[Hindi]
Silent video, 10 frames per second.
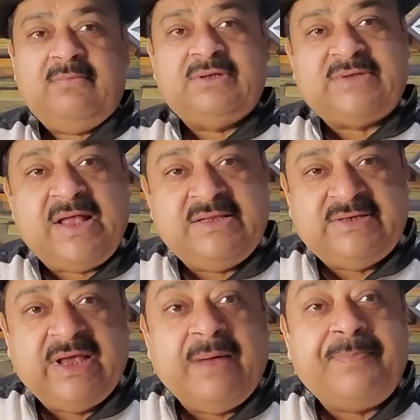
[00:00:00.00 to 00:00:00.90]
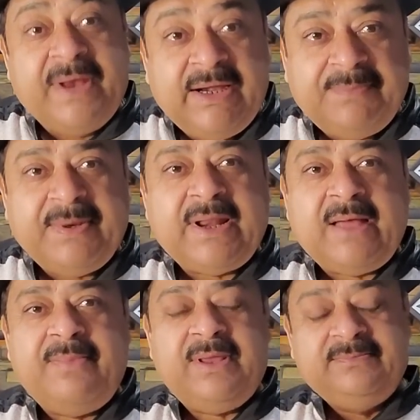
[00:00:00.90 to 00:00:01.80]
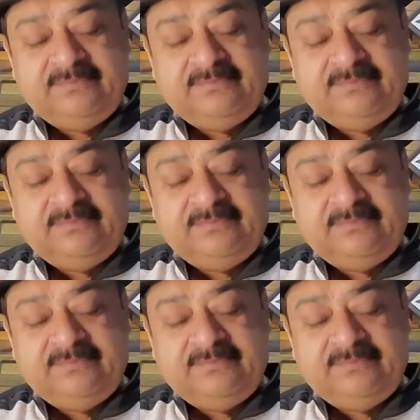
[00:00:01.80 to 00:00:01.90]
मसालची का पेट पिराबे